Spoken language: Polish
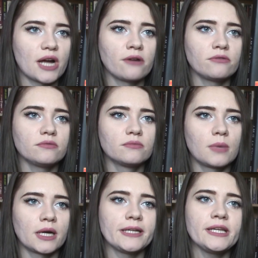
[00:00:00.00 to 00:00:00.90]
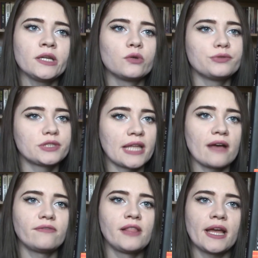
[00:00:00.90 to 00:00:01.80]
Jean-Marie
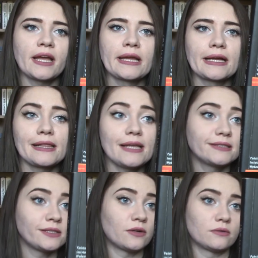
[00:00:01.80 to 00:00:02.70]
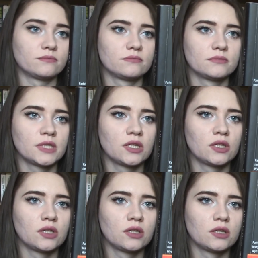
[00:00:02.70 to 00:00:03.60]
Gustave Le Clésio.
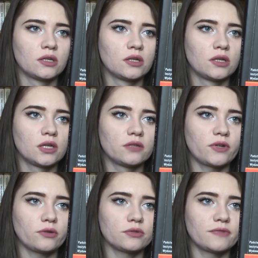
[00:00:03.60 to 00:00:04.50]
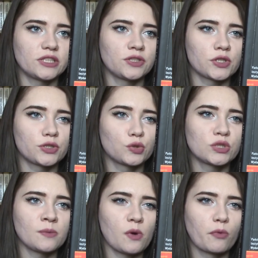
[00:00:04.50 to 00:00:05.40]
W roku
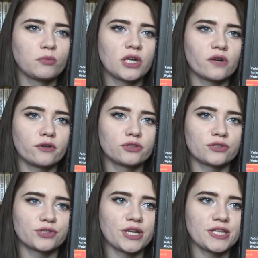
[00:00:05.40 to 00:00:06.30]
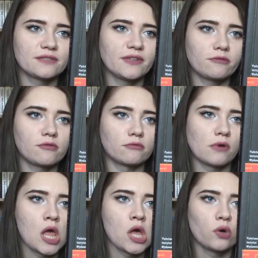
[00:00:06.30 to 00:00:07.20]
2006 opublikował książkę niezwykłą –
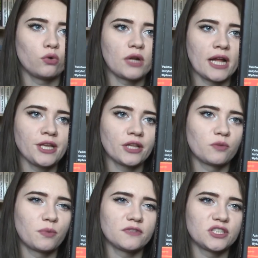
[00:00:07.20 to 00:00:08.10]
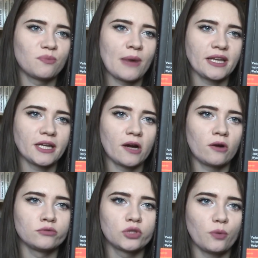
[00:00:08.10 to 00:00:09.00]
Urania to powieść
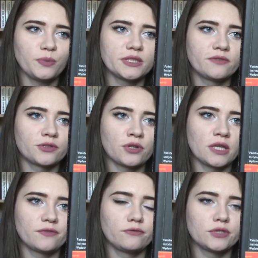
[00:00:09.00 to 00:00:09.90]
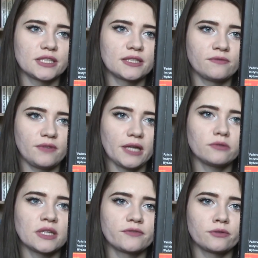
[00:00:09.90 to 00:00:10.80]
bajka o utopii stworzonej w XX
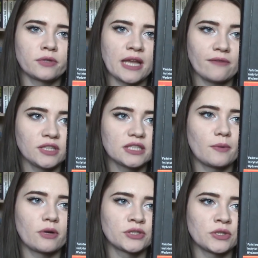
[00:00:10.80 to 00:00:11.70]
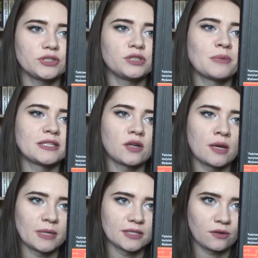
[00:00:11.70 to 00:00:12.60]
wieku na wzór dawnych społeczności
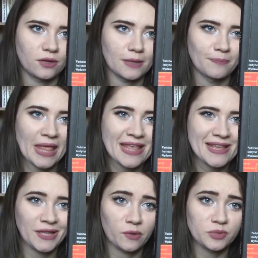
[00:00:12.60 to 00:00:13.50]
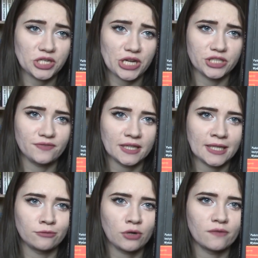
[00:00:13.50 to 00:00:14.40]
mezoamazonki. Na obrzeżach
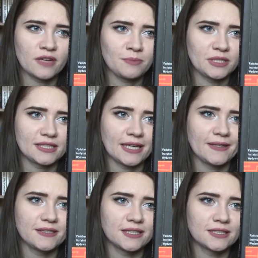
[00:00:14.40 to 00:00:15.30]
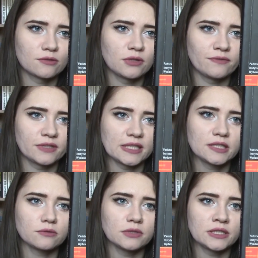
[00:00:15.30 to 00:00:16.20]
świata duchowej mizerii, zysku i
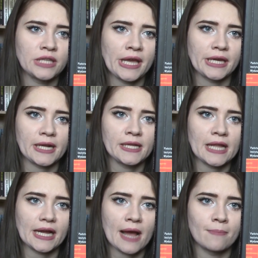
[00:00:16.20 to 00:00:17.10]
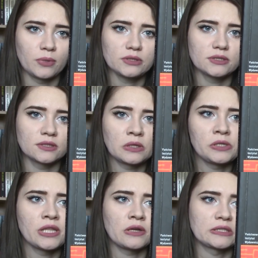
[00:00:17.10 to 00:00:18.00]
wyzysku istnieje kraina Campos,
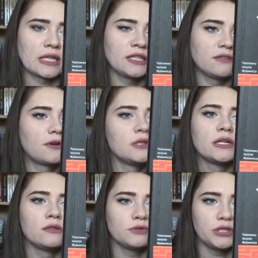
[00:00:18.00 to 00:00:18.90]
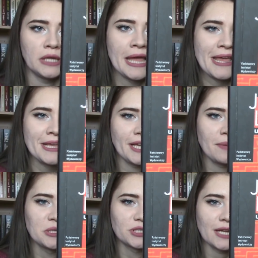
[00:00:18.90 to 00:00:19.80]
Dolina Ostatnich Wolnych Ludzi.
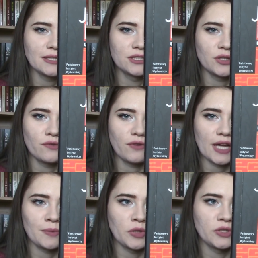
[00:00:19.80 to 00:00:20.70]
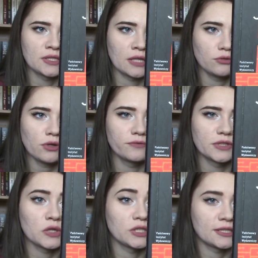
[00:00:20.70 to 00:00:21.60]
Jej mieszkańcy żyją w harmonii z naturą, w
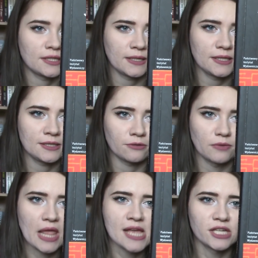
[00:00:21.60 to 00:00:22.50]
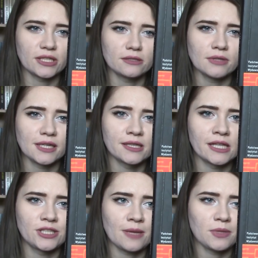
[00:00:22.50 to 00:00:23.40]
zgodzie z tradycją. Szacunek
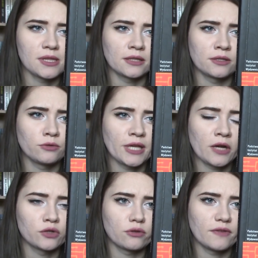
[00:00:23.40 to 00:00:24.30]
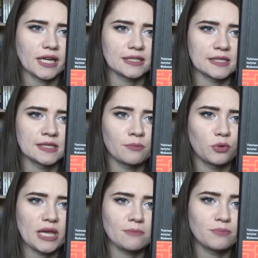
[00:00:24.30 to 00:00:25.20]
dla ziemi, dla drugiego człowieka
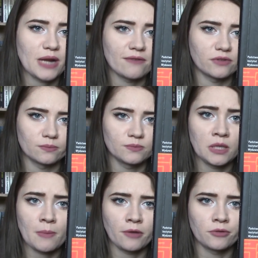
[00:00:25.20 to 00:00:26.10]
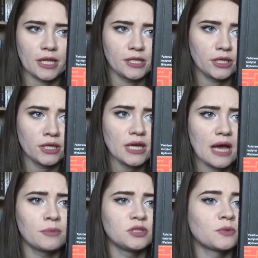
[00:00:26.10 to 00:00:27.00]
zastępuje im prawo. Nie mają religii,
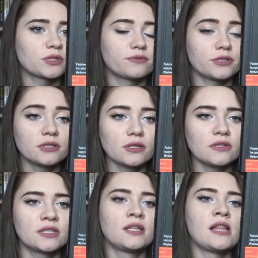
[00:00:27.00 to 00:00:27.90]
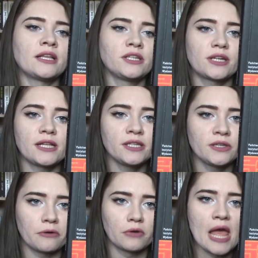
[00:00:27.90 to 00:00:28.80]
a być może wszystko jest dla nich
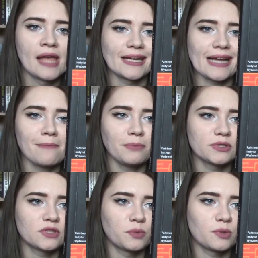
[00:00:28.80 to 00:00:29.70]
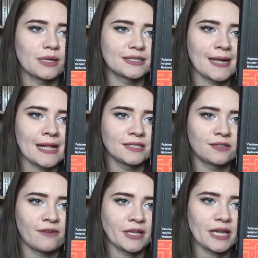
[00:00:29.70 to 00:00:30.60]
religią. Campos to próba
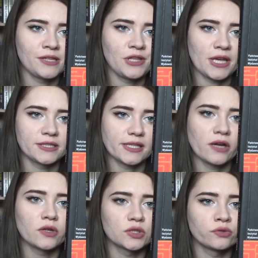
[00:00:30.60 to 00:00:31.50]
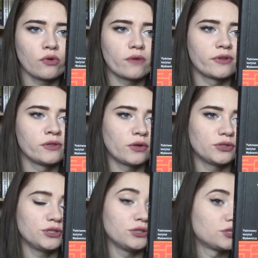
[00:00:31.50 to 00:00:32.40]
zrealizowania indyjskiego snu o
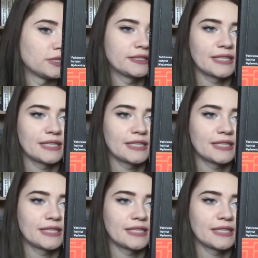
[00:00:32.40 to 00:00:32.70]
wolności. Czy